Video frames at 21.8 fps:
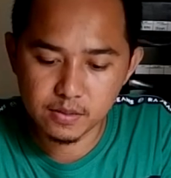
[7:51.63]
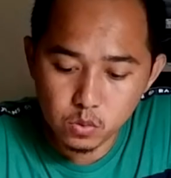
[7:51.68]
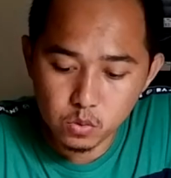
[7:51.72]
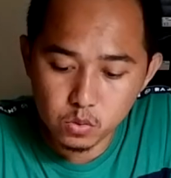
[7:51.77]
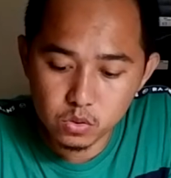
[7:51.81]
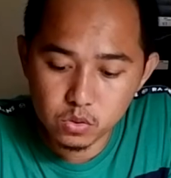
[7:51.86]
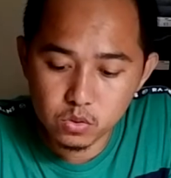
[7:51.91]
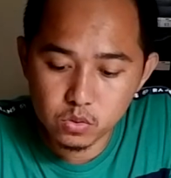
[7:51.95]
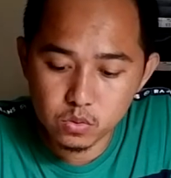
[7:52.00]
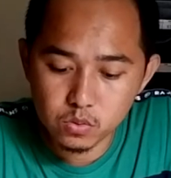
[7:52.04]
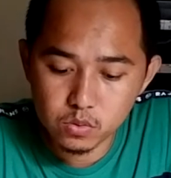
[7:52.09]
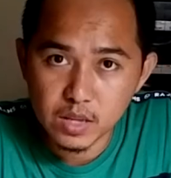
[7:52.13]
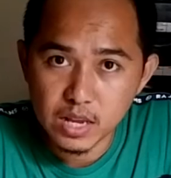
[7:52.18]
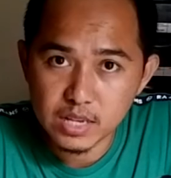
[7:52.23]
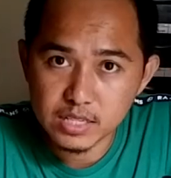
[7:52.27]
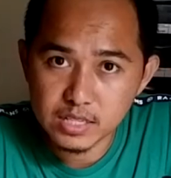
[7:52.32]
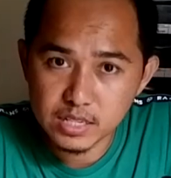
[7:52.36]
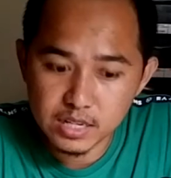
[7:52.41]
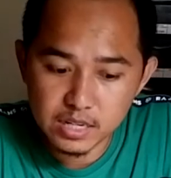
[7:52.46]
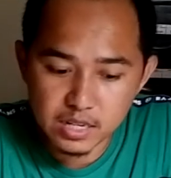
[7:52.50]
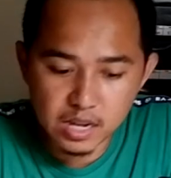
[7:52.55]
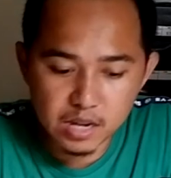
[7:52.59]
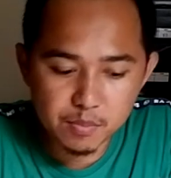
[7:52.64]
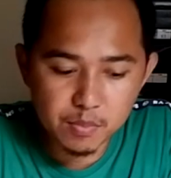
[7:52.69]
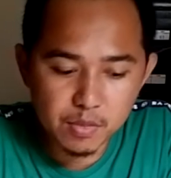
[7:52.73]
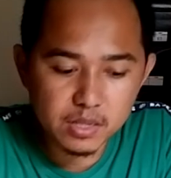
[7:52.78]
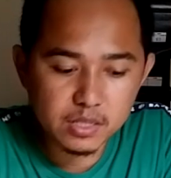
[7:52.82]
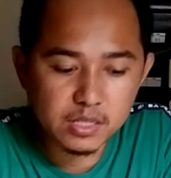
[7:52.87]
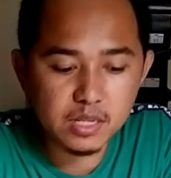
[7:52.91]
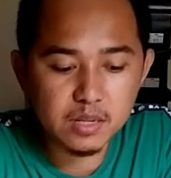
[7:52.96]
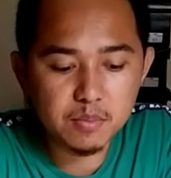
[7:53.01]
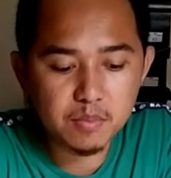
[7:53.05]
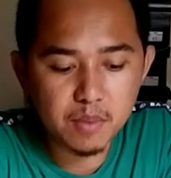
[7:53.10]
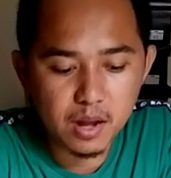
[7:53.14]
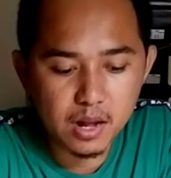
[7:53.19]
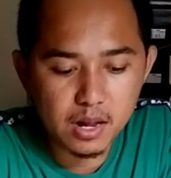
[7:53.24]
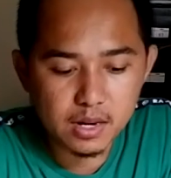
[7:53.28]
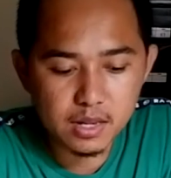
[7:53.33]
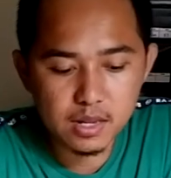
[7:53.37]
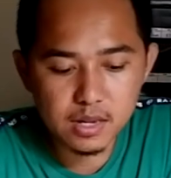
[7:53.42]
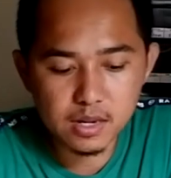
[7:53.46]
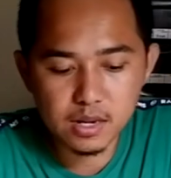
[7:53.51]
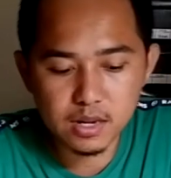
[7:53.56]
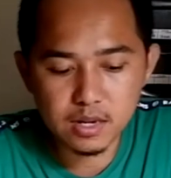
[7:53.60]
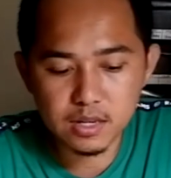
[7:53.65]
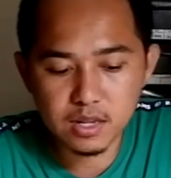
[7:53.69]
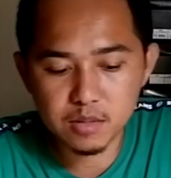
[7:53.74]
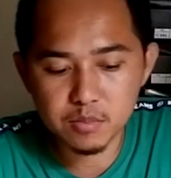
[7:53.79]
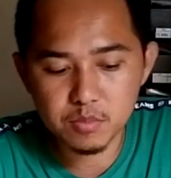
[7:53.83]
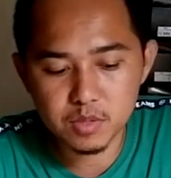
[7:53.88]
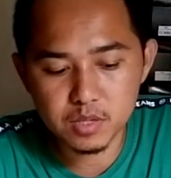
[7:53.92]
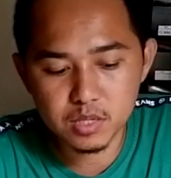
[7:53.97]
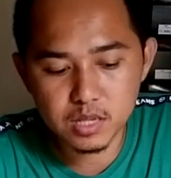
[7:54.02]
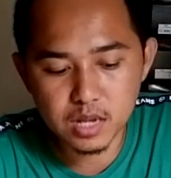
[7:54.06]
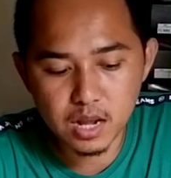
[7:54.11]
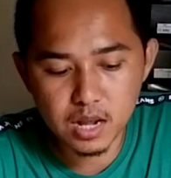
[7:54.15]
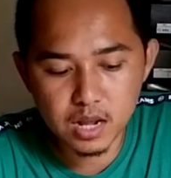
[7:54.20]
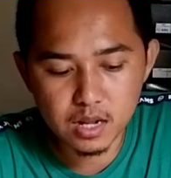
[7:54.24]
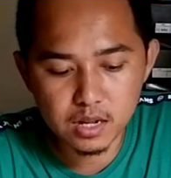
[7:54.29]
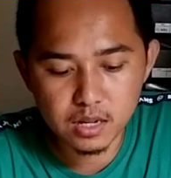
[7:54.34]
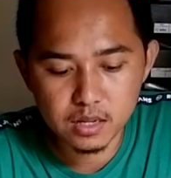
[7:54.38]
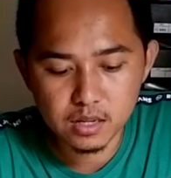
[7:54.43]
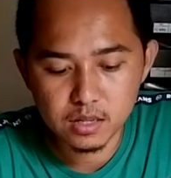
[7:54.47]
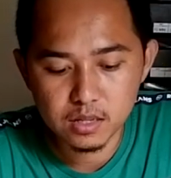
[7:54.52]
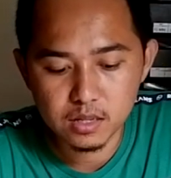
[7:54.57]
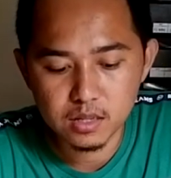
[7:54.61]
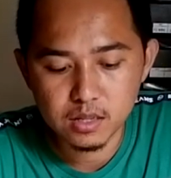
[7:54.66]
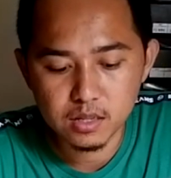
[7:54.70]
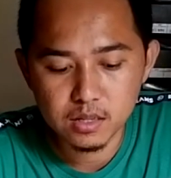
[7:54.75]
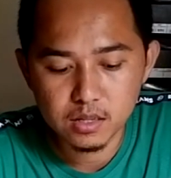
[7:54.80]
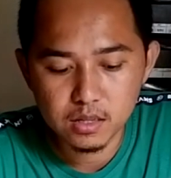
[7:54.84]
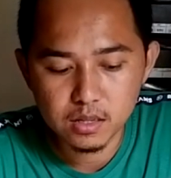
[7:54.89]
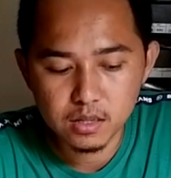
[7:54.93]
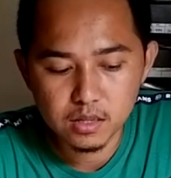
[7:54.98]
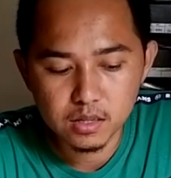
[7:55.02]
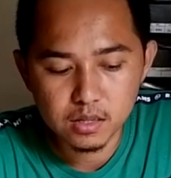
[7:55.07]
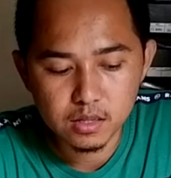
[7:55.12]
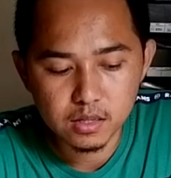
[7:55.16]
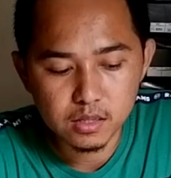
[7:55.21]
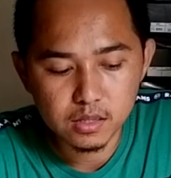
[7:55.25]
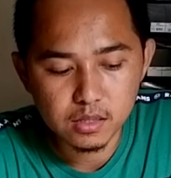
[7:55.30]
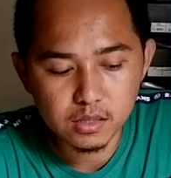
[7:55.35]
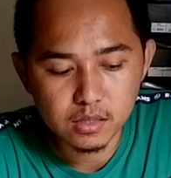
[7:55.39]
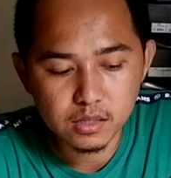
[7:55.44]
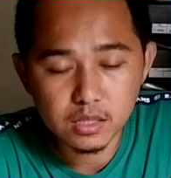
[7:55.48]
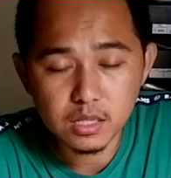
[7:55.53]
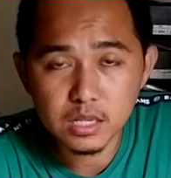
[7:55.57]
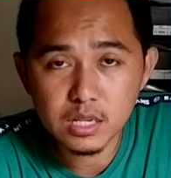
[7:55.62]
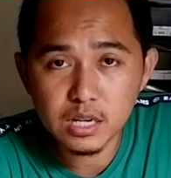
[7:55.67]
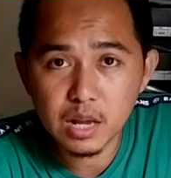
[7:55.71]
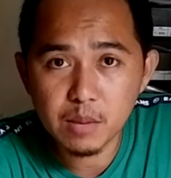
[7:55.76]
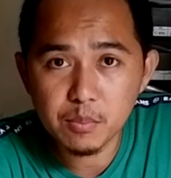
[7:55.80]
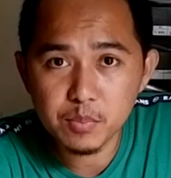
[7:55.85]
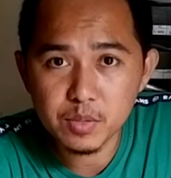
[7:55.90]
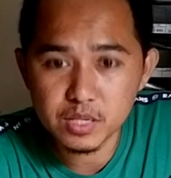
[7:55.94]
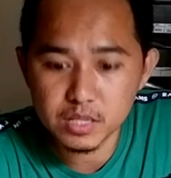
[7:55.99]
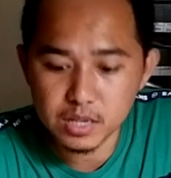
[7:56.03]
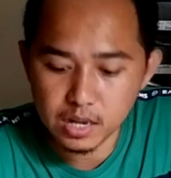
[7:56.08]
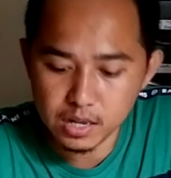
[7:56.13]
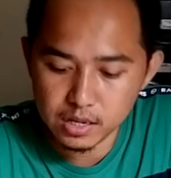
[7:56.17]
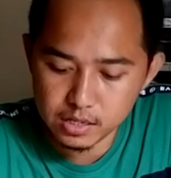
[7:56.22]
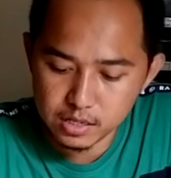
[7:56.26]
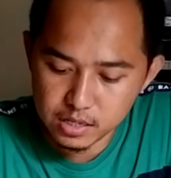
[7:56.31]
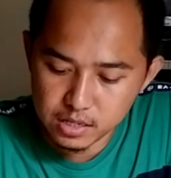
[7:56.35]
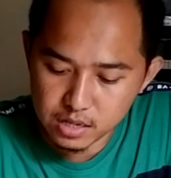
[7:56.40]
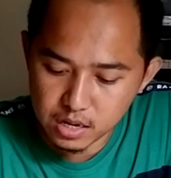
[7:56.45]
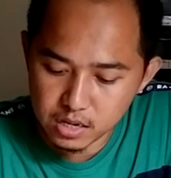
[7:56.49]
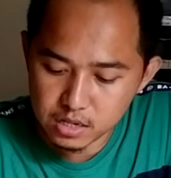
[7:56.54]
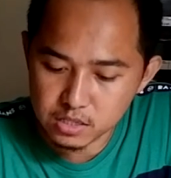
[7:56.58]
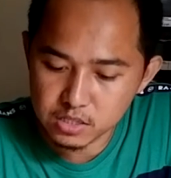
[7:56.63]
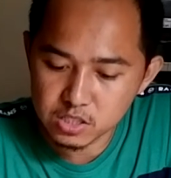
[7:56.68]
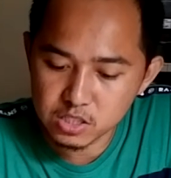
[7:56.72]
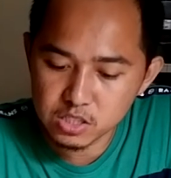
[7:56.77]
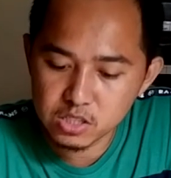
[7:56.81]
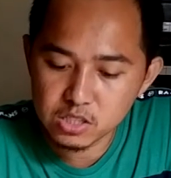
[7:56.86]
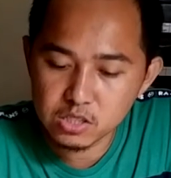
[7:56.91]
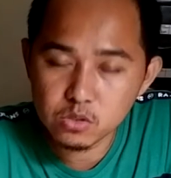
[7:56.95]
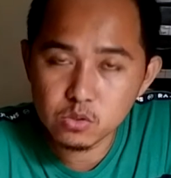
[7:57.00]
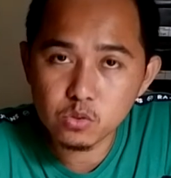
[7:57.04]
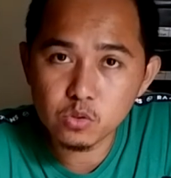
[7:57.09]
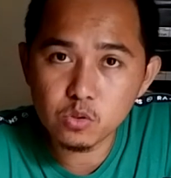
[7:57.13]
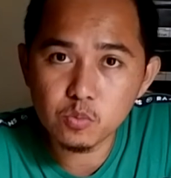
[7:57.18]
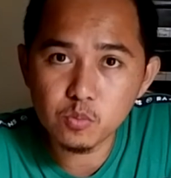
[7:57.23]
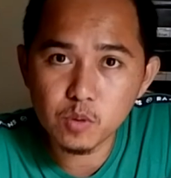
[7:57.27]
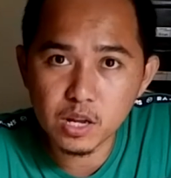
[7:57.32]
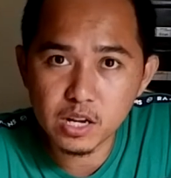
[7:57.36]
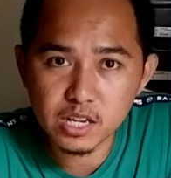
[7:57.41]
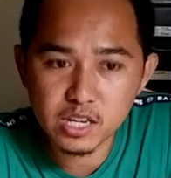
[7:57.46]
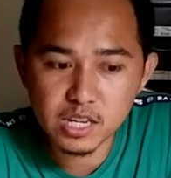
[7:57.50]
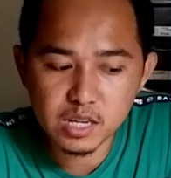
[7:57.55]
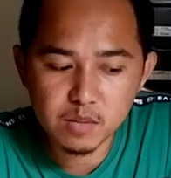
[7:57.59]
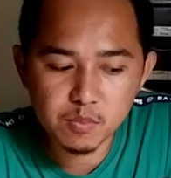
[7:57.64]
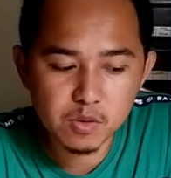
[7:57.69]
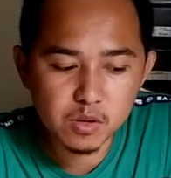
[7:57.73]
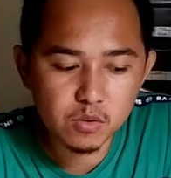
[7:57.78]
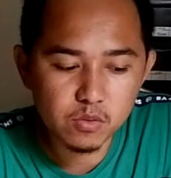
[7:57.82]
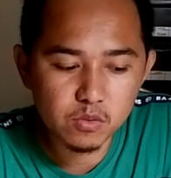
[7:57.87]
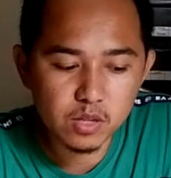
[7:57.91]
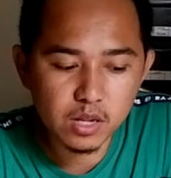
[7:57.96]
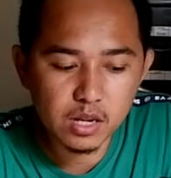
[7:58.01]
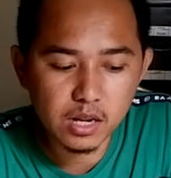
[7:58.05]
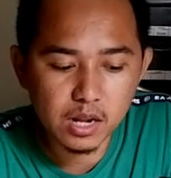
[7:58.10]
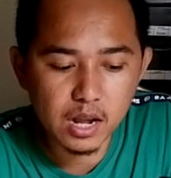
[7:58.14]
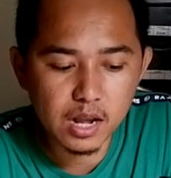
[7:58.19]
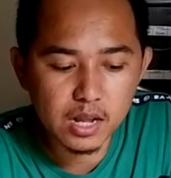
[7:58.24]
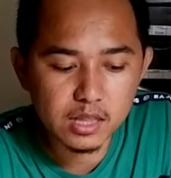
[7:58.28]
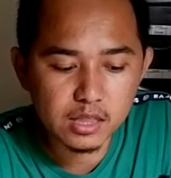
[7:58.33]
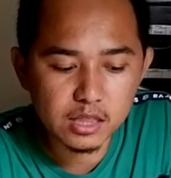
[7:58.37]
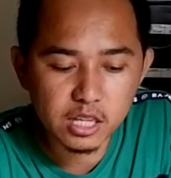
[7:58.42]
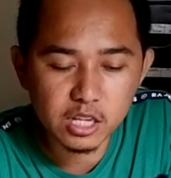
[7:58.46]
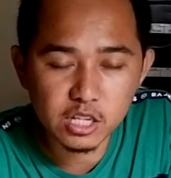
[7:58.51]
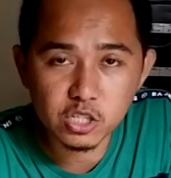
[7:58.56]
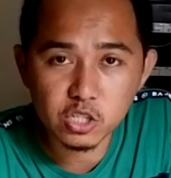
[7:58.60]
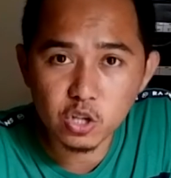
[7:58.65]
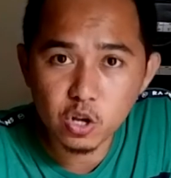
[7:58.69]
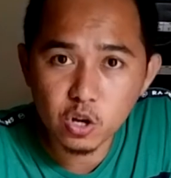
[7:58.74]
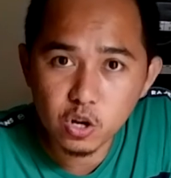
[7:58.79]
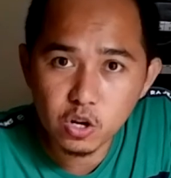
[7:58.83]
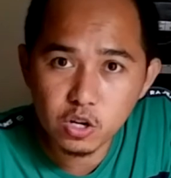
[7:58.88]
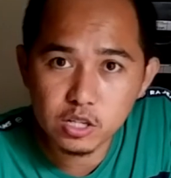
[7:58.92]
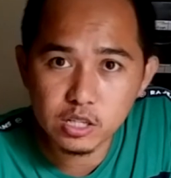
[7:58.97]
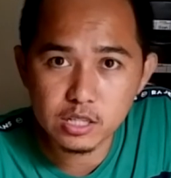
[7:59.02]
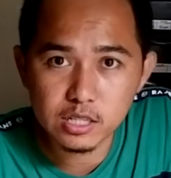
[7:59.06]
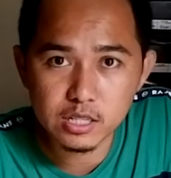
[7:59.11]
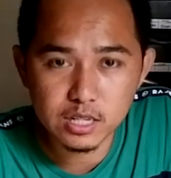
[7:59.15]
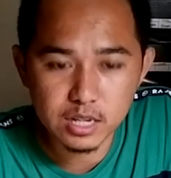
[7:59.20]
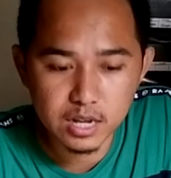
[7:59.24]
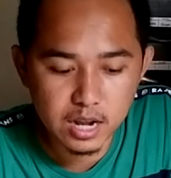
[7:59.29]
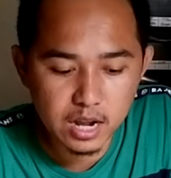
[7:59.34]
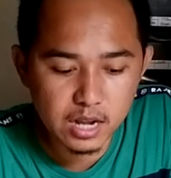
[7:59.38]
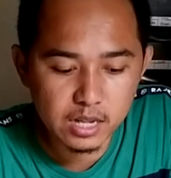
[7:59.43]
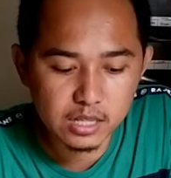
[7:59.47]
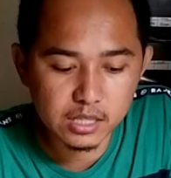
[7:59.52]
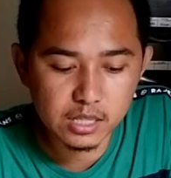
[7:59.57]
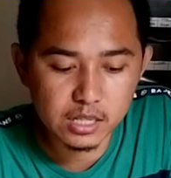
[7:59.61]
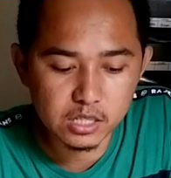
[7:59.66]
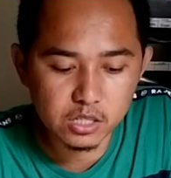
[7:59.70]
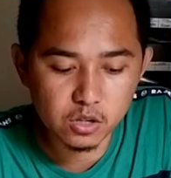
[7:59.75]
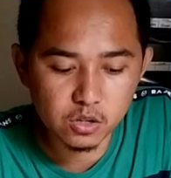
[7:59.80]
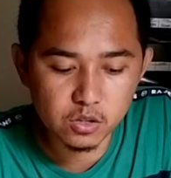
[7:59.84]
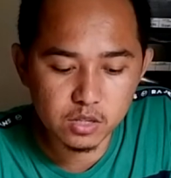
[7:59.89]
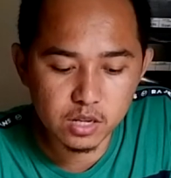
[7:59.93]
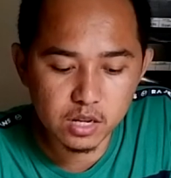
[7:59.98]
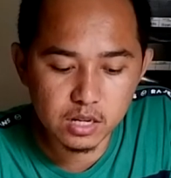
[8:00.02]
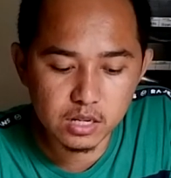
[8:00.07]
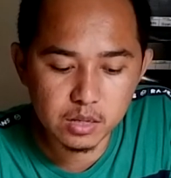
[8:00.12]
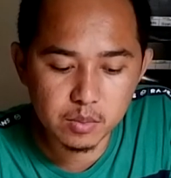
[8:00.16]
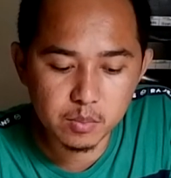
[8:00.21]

Untuk hasil yang maksimal ya kalian bisa dilapis lagi ya ini ditutup lagi menggunakan tekson ya tekson yang